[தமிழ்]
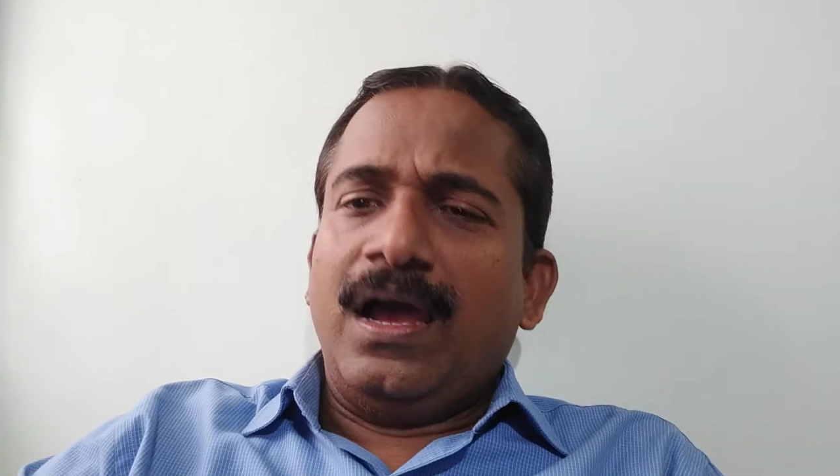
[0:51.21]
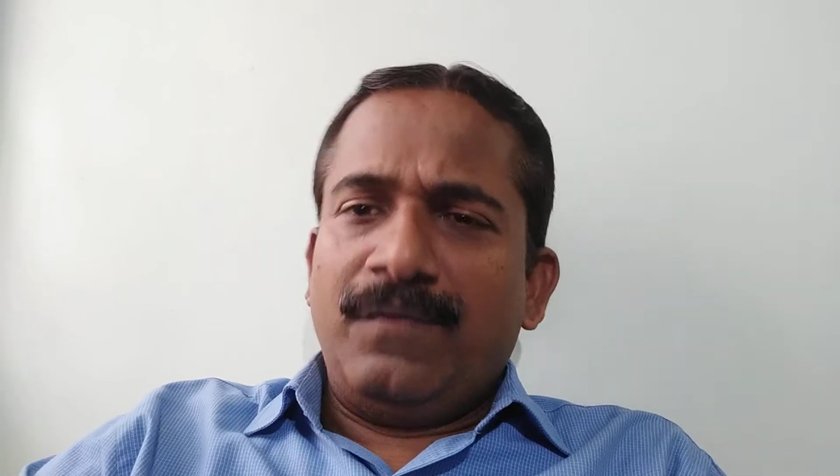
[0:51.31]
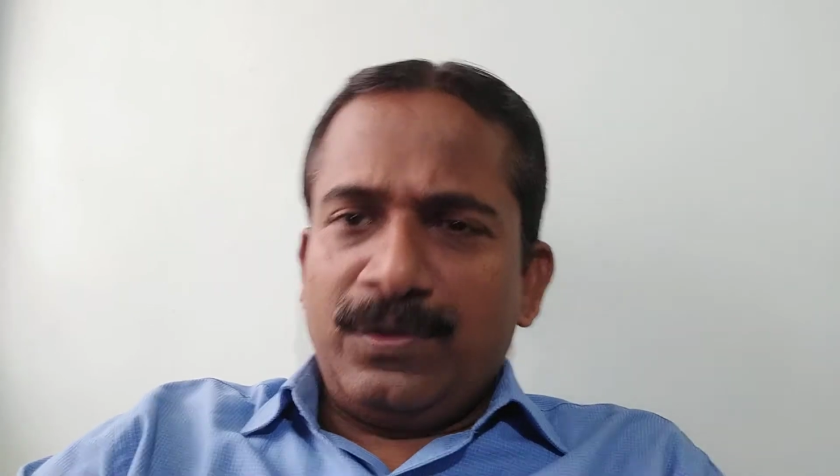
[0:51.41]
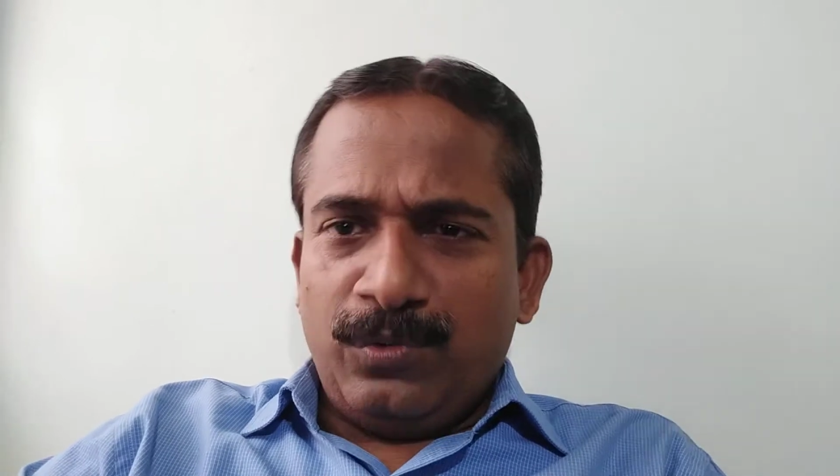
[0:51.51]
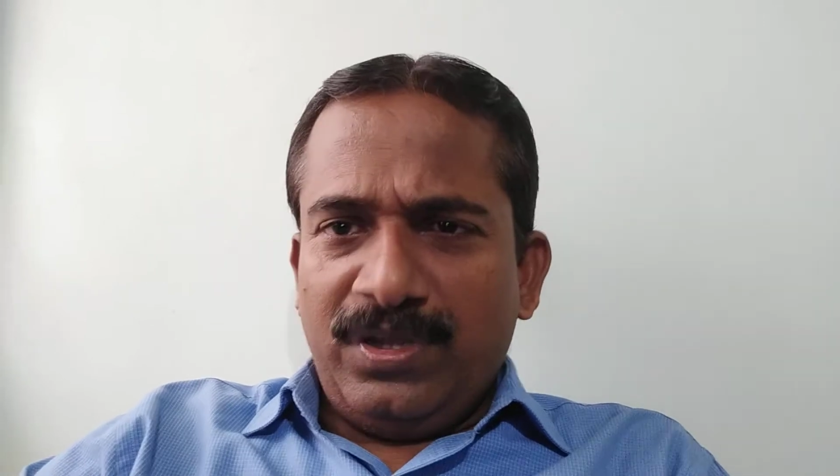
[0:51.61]

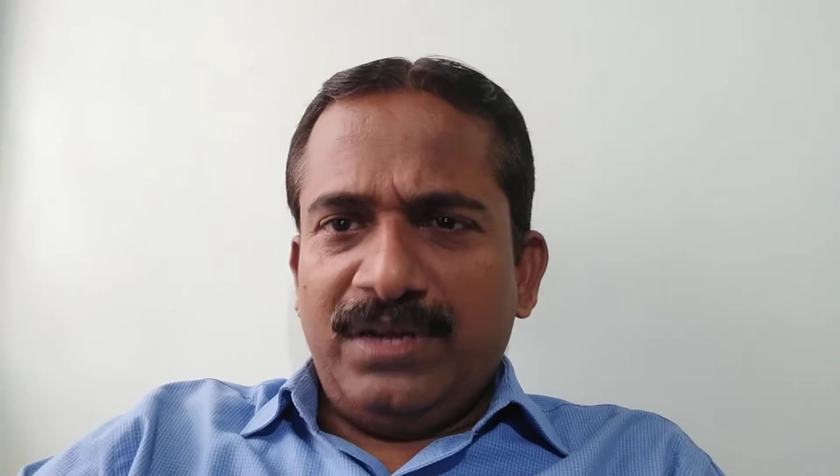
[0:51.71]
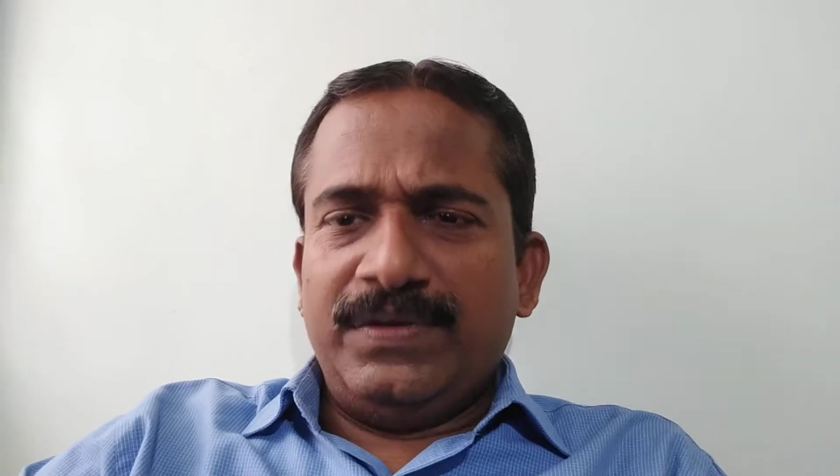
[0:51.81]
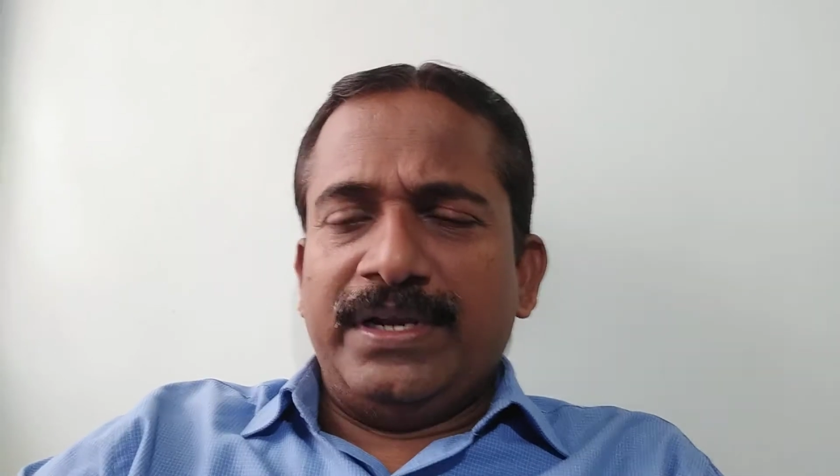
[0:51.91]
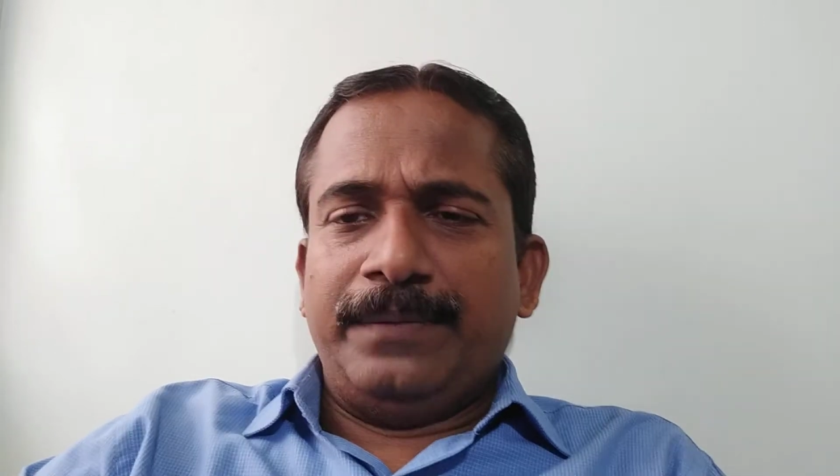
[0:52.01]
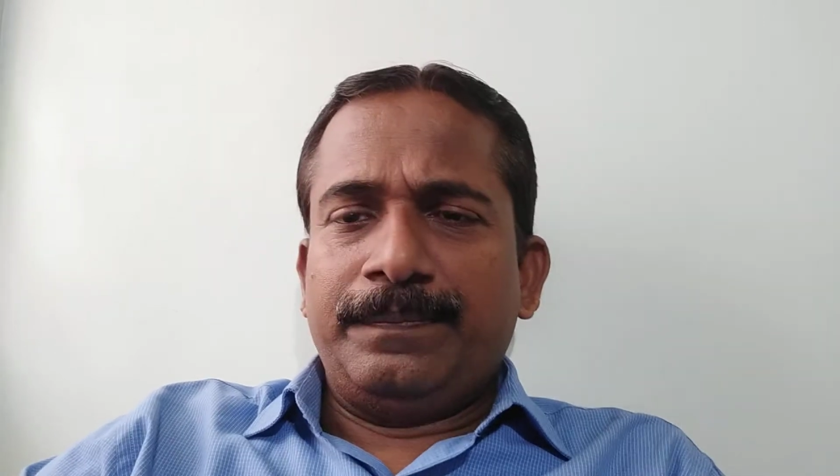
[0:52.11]
அவன்
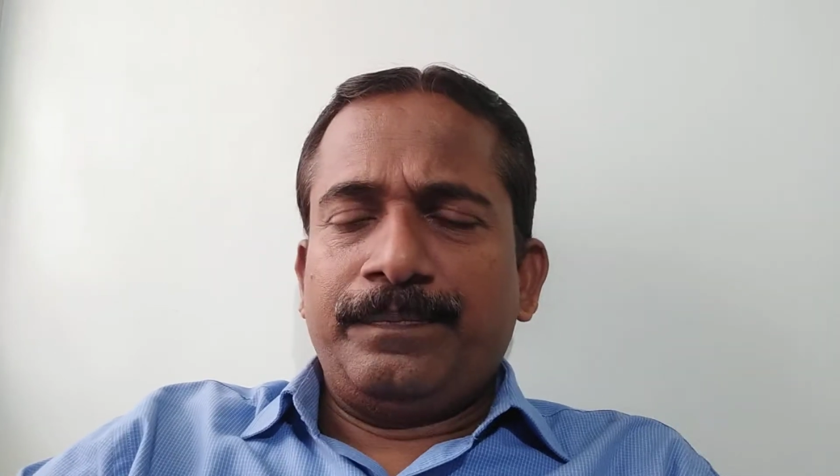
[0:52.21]
உணரவில்லை